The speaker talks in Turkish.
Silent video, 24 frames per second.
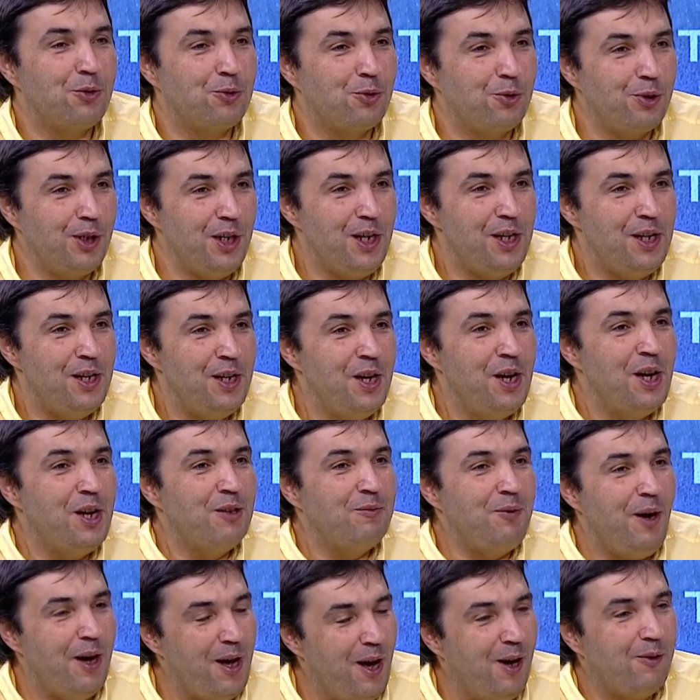sonra
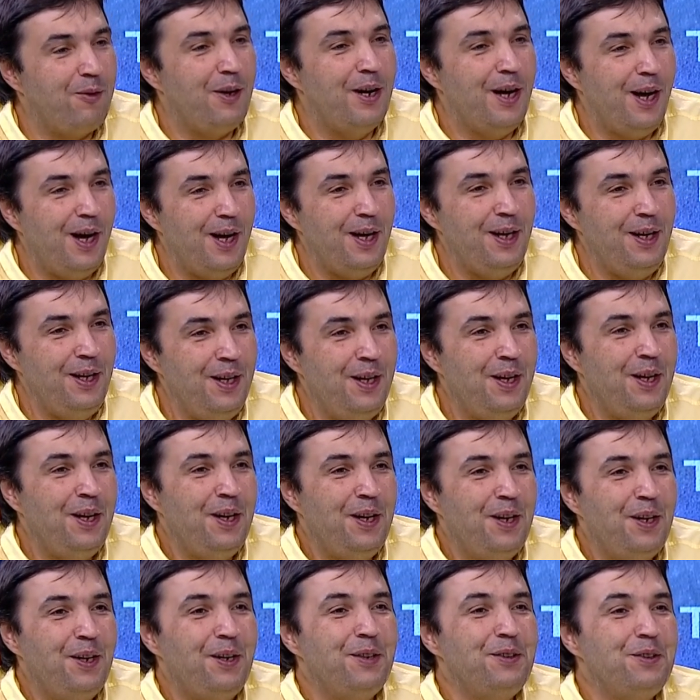baya baya
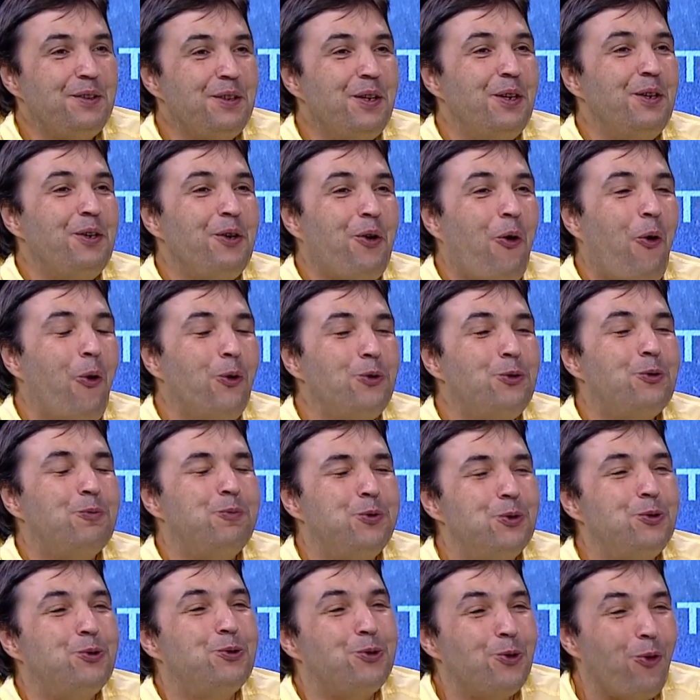e, o,
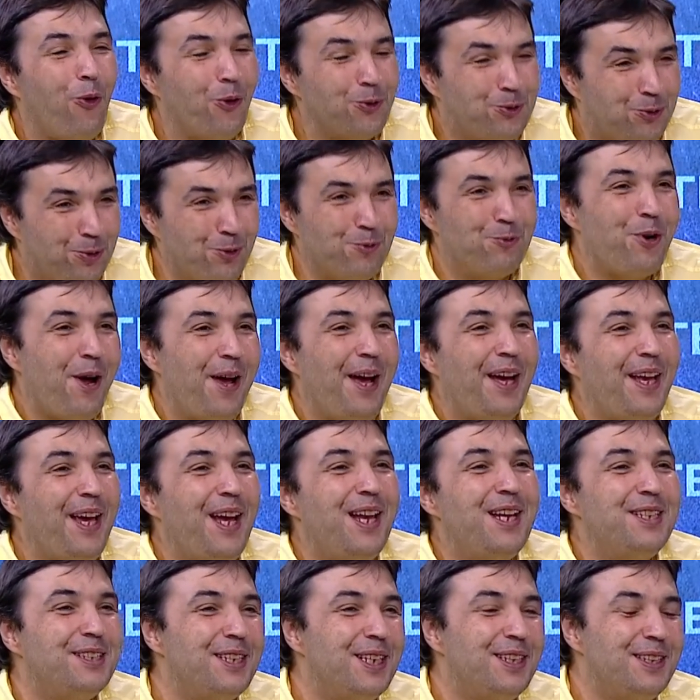bu otur buraya
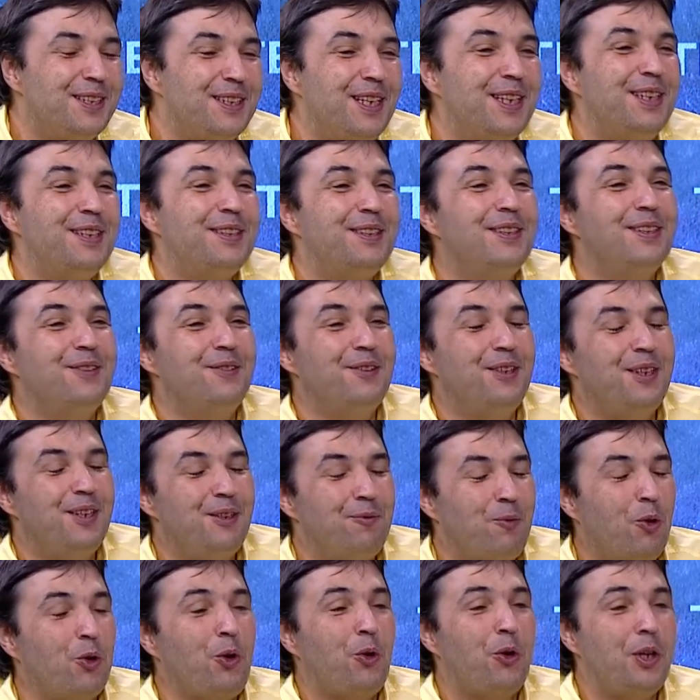gelecek diye gitti, e,
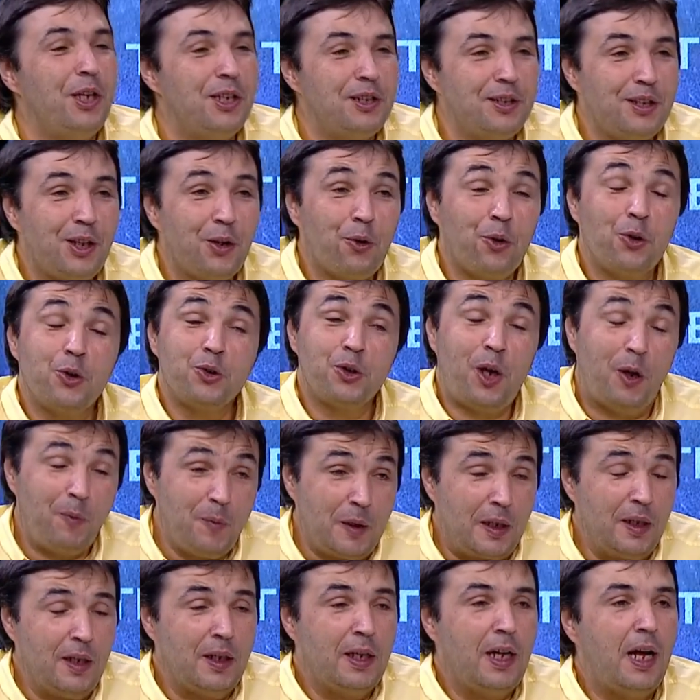Monaco'ya gittik demiyoruz
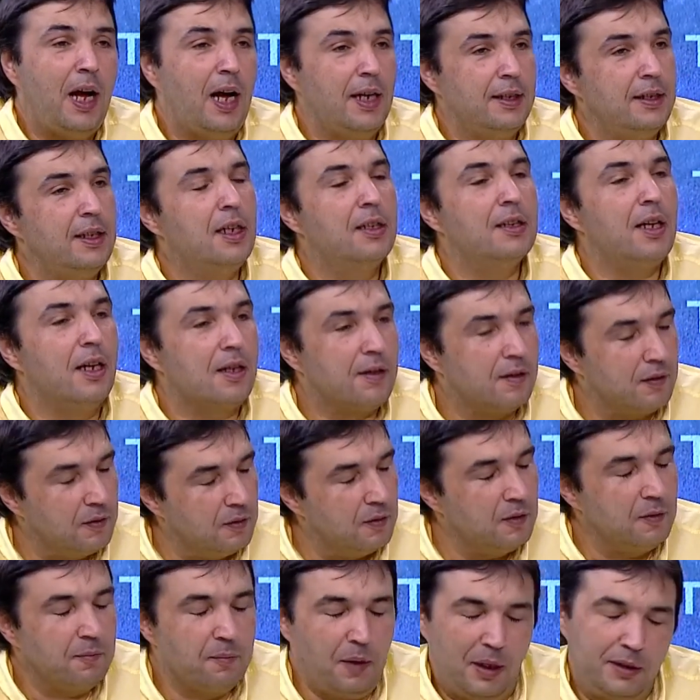ama her ne kadar
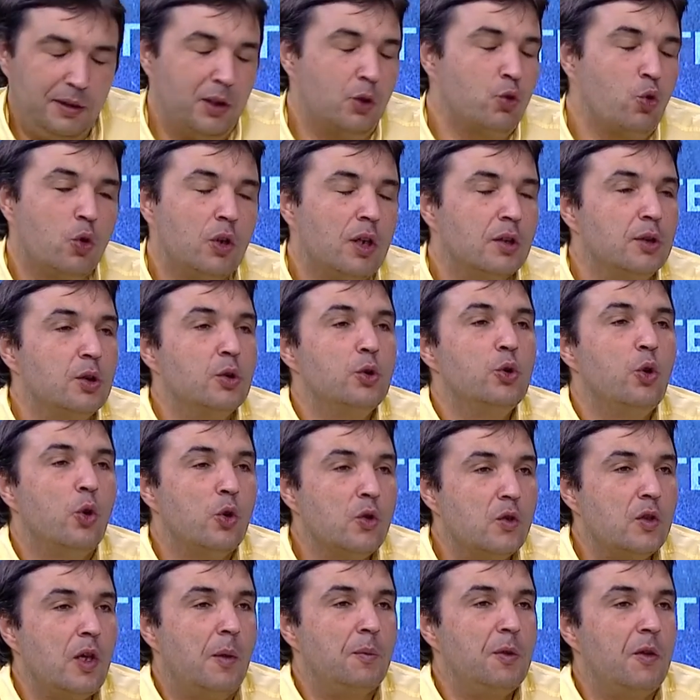ben de çok katılıyor
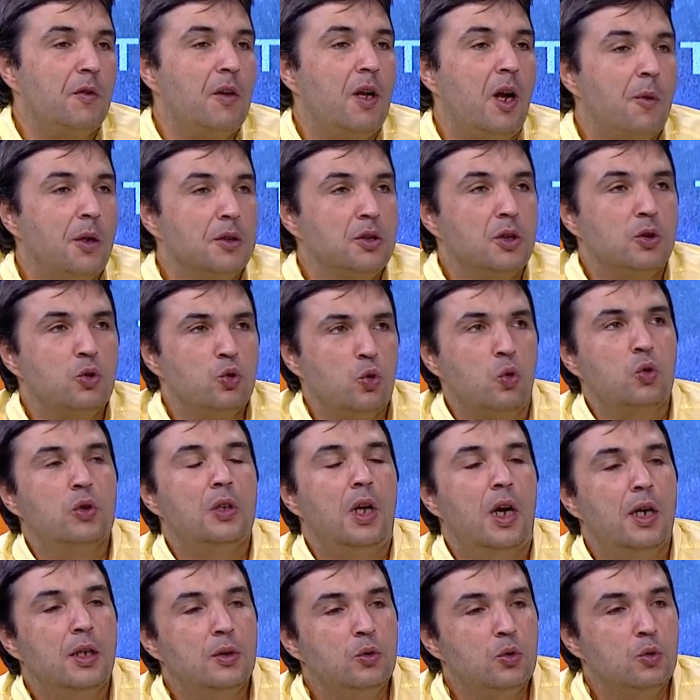olsam da Fenerbahçe'nin çok
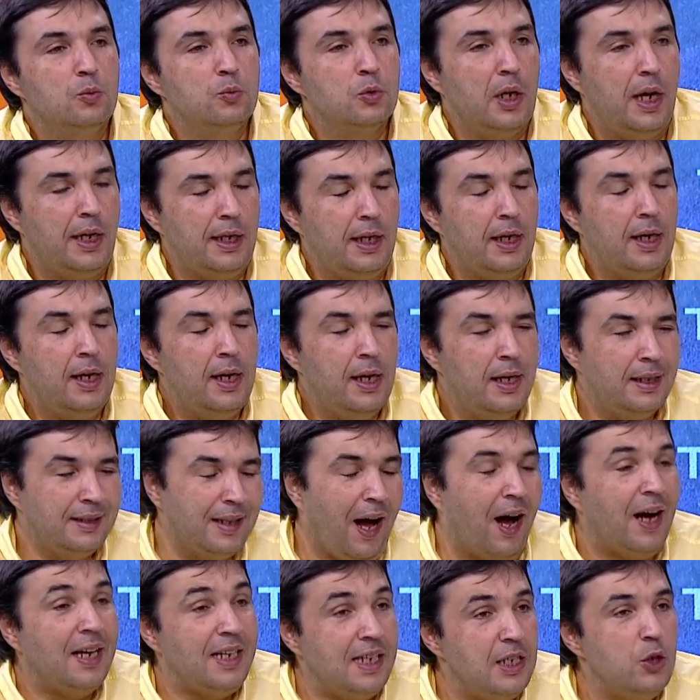daha iyi durumda yani
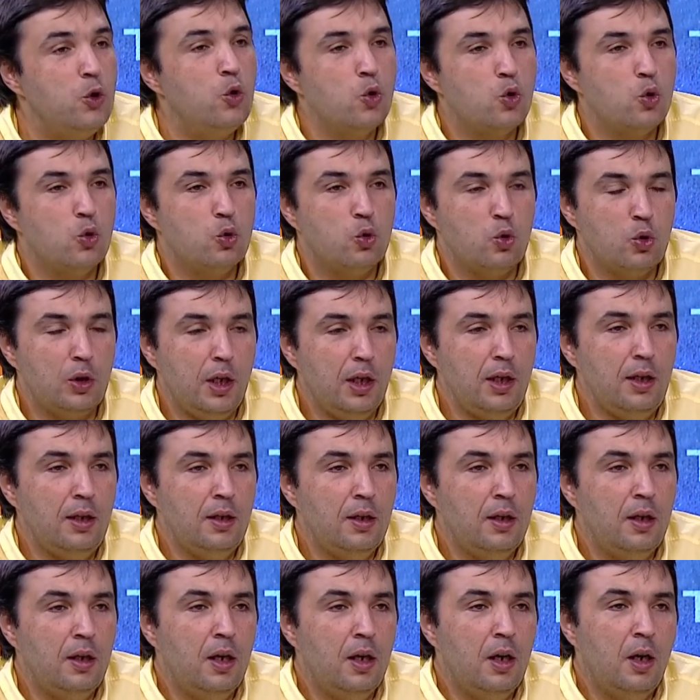daha iyi gözüktüğüne
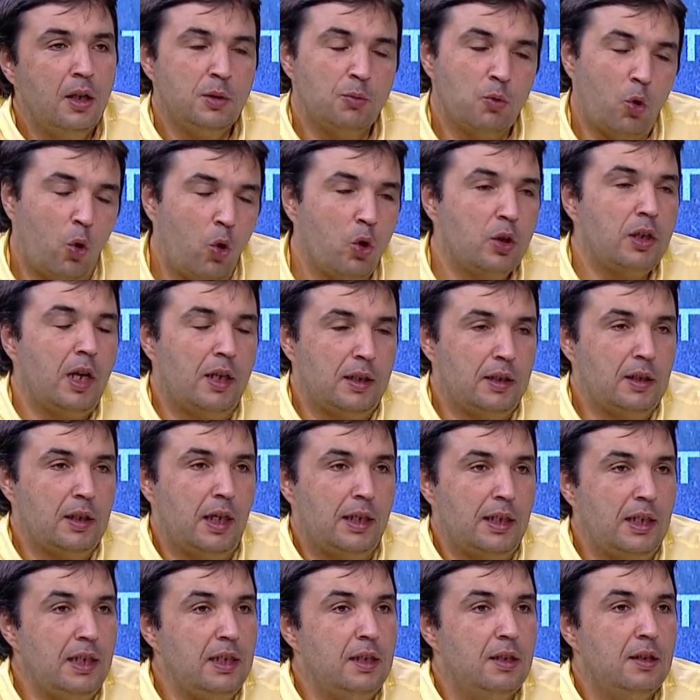şimdi oradan
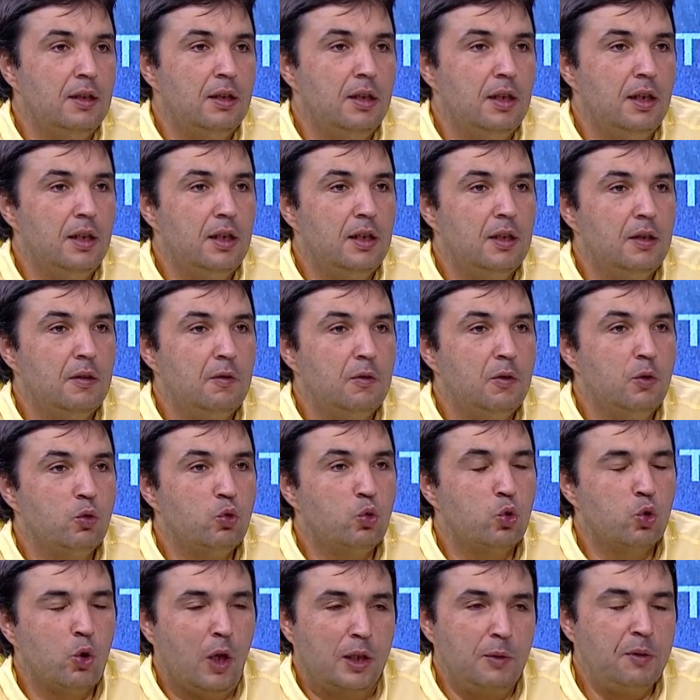hani e,
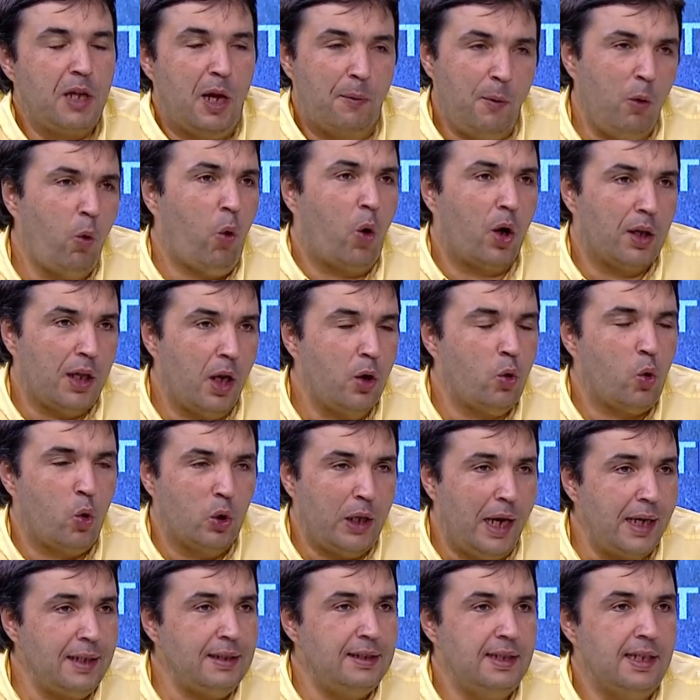tur alıp gelmek o kadar
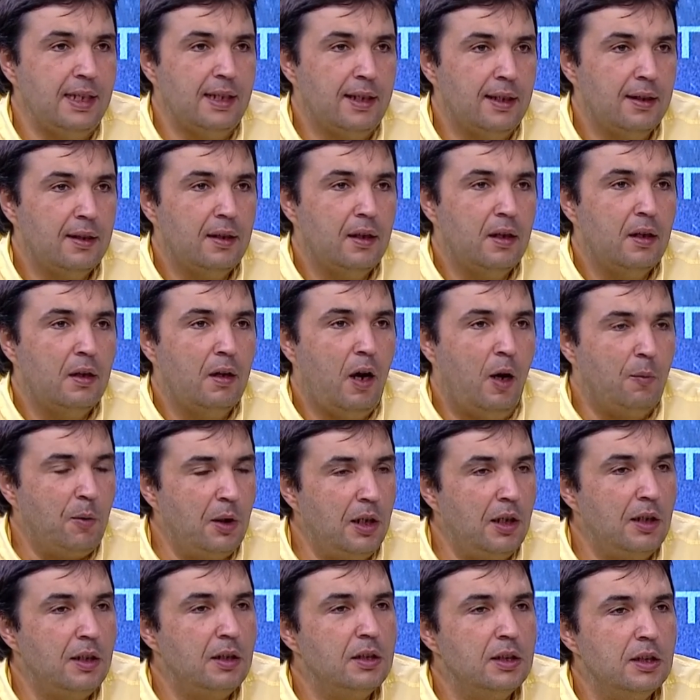kolay değil.
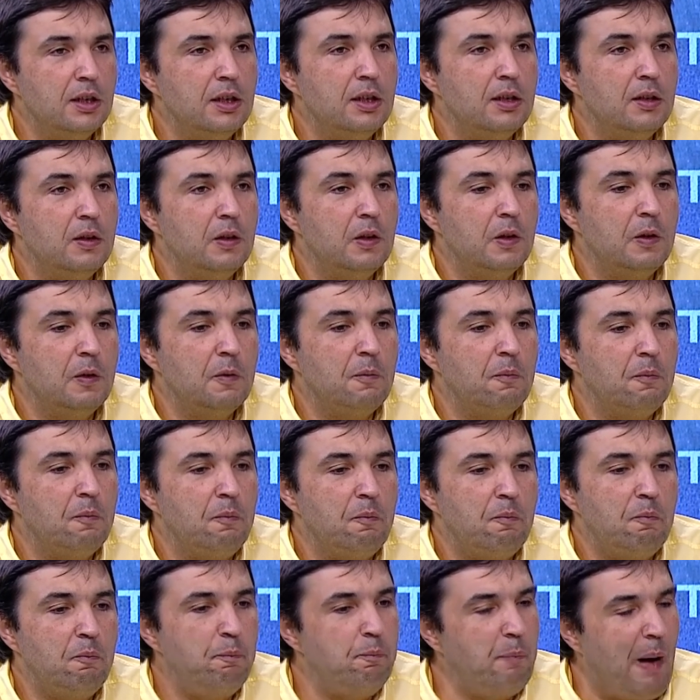Ama e,
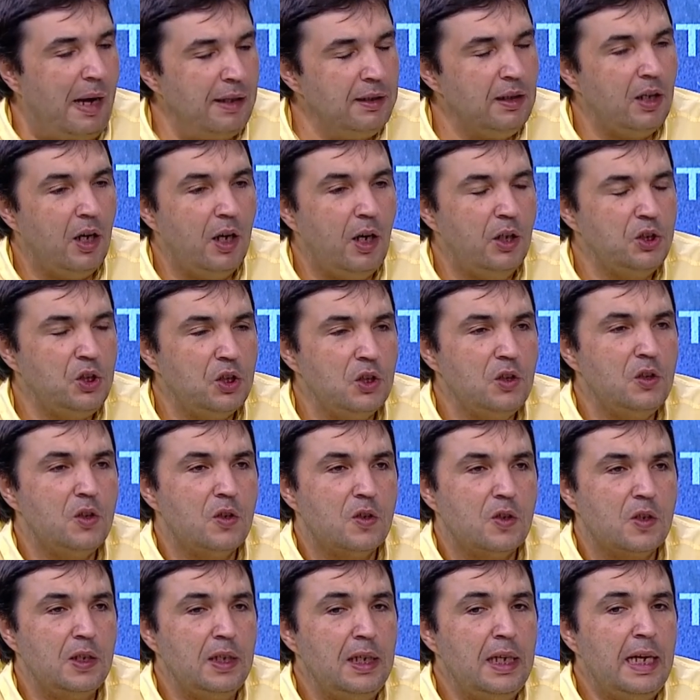ben
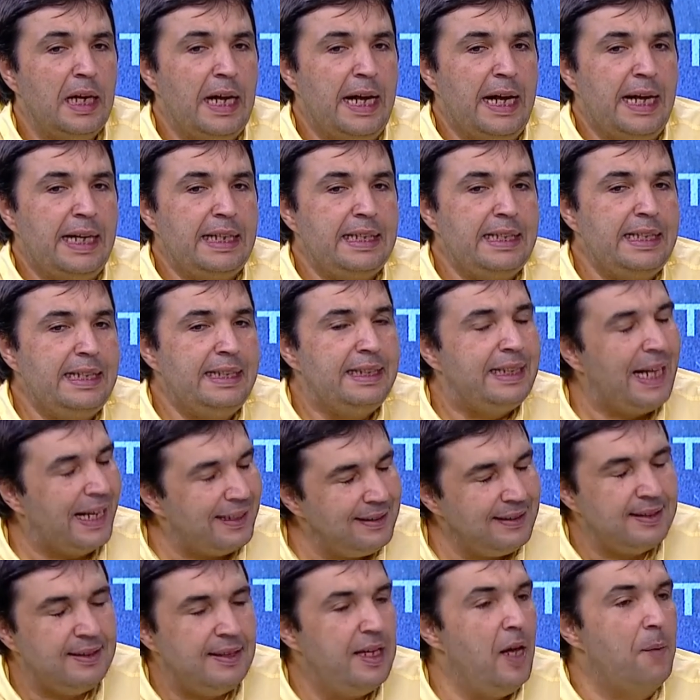açıkçası
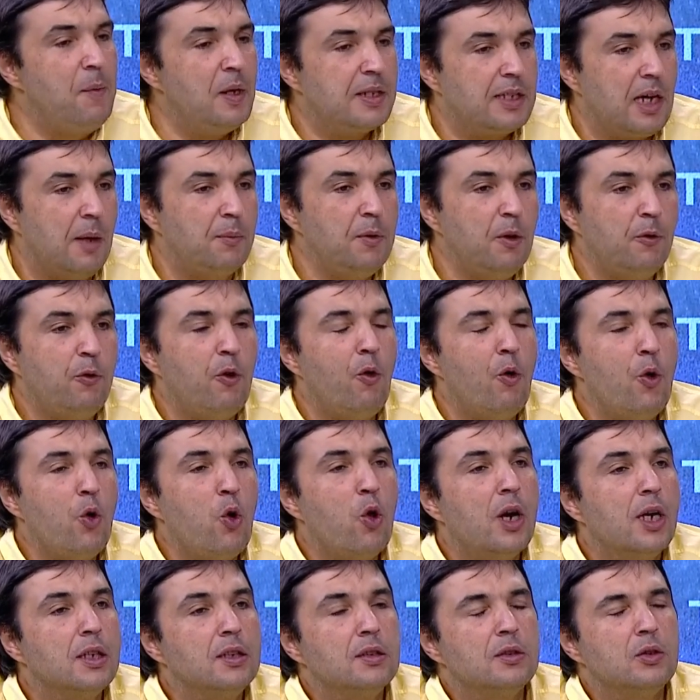net diyemesem de favori
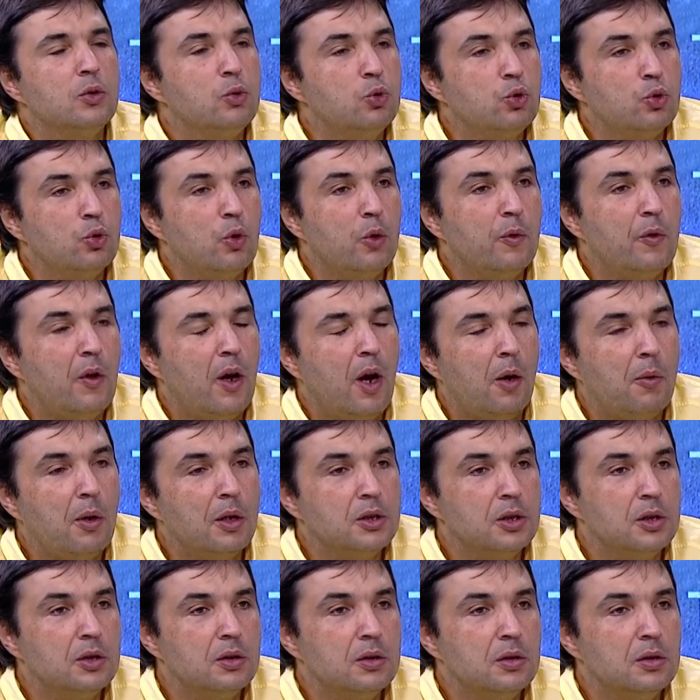olarak gittiğini düşünüyorum Fenerbahçe'nin.